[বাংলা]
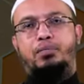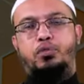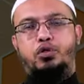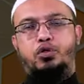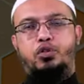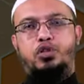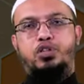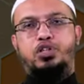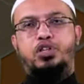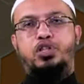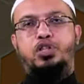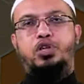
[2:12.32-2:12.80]

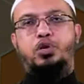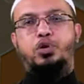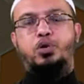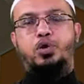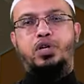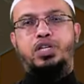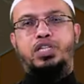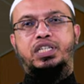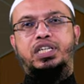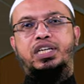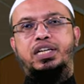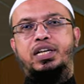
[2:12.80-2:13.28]
প্রতিষ্ঠিত
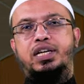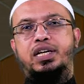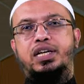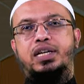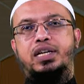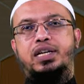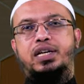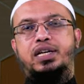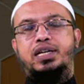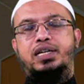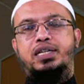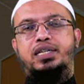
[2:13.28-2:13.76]
করেছেন
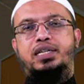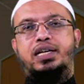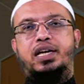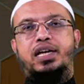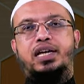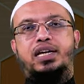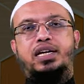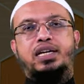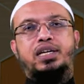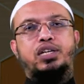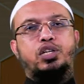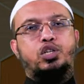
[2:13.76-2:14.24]

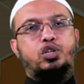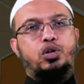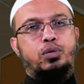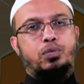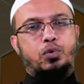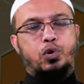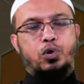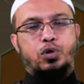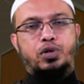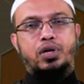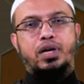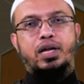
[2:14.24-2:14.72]
সেই সব
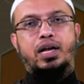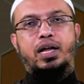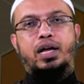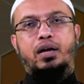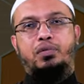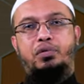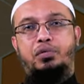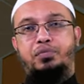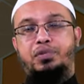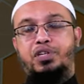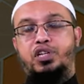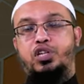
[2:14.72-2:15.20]
লোকেরা
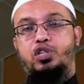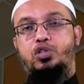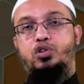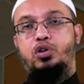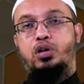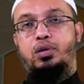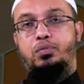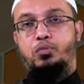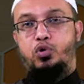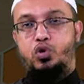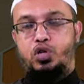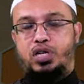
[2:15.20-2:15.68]
এবং বিশেষ
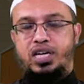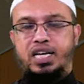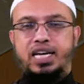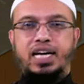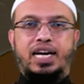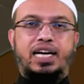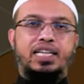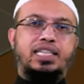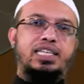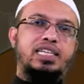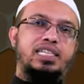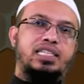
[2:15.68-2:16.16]
করে মনকের
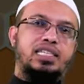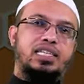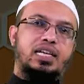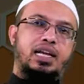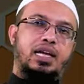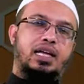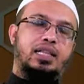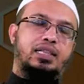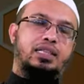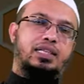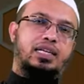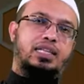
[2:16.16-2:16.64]

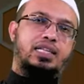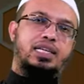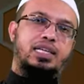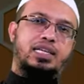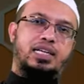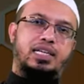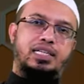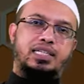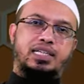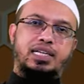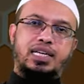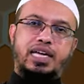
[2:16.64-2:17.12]
হাদিসরা তাদের
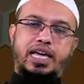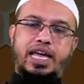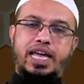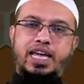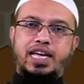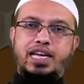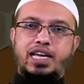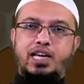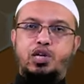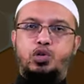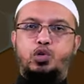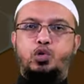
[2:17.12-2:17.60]
কাছে
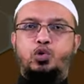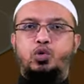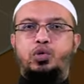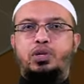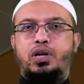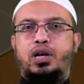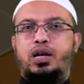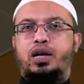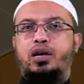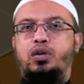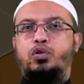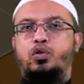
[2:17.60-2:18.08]
এই
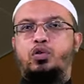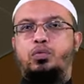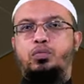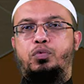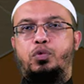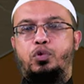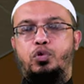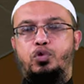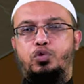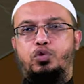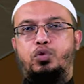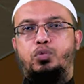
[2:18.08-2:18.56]
ইস্যুটা খুব
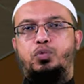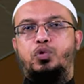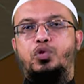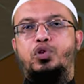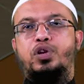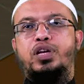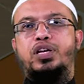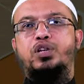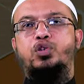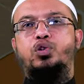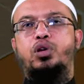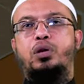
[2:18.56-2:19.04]

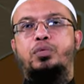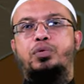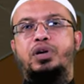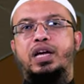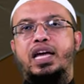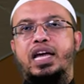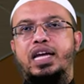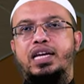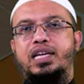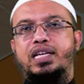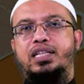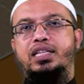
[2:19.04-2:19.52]
গুরুত্বপূর্ণ ইস্যু এবং
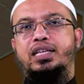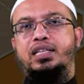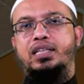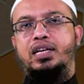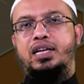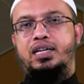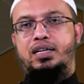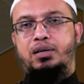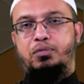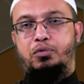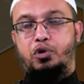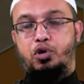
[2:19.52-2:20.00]
এটা
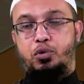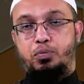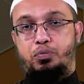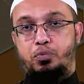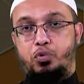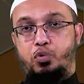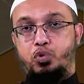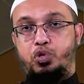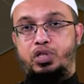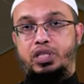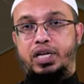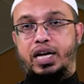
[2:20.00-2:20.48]
তাদের একটা বড়
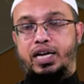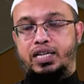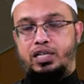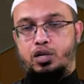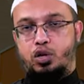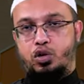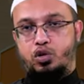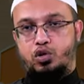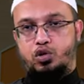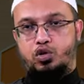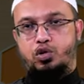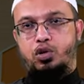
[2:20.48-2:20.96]
পুঁজি
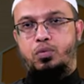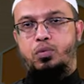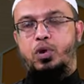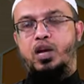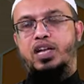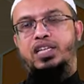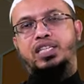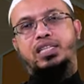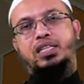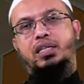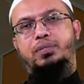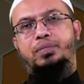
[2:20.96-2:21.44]
একটা অস্ত্র
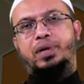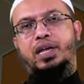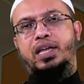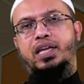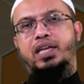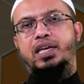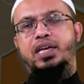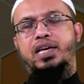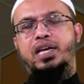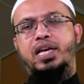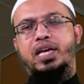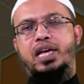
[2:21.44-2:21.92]
বলা যেতে পারে
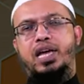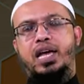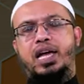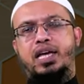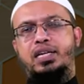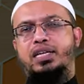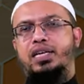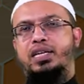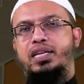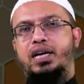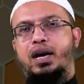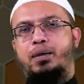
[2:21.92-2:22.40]

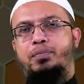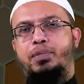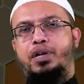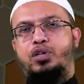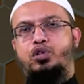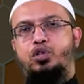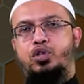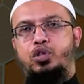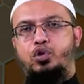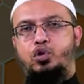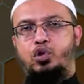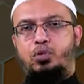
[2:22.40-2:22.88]
এটা নিয়ে আমরা
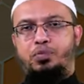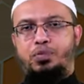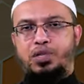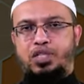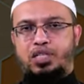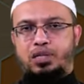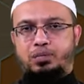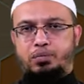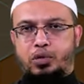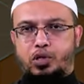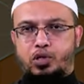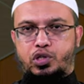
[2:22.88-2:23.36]
যদি খুব
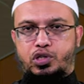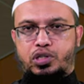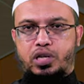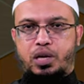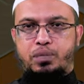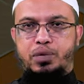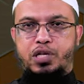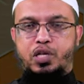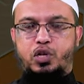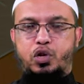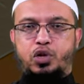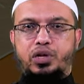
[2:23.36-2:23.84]
বেশি
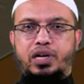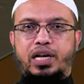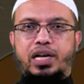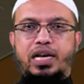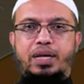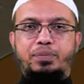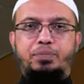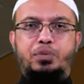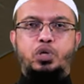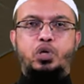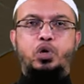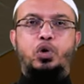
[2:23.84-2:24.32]
বর্ষা বিতর্কে
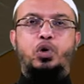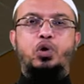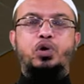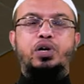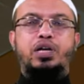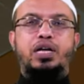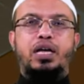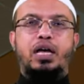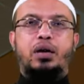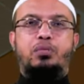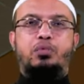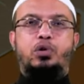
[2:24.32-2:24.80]
লিপ্ত
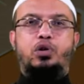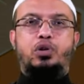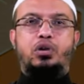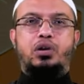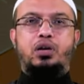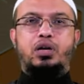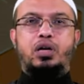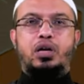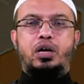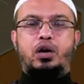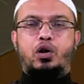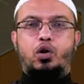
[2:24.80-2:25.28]
হই এবং
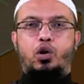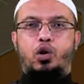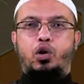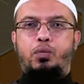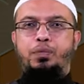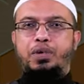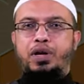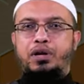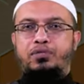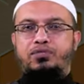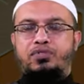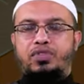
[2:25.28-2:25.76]

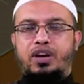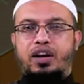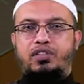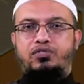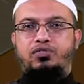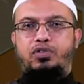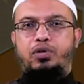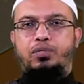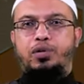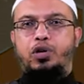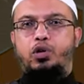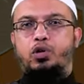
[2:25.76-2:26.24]
ওপেন
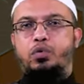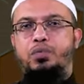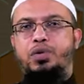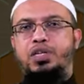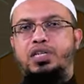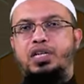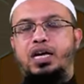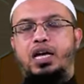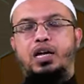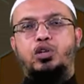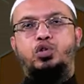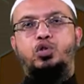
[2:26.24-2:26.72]
প্ল্যাটফর্মে খুব
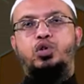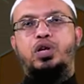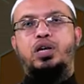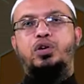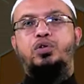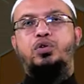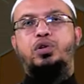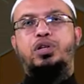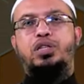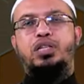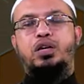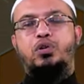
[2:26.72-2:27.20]
বেশি আলোচনা
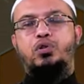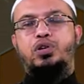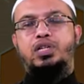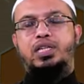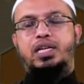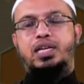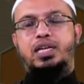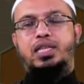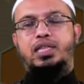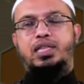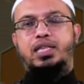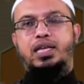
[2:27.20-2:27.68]
করি তাহলে
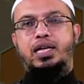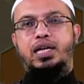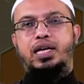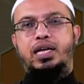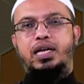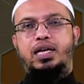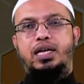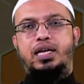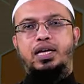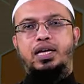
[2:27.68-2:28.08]
সেক্ষেত্রে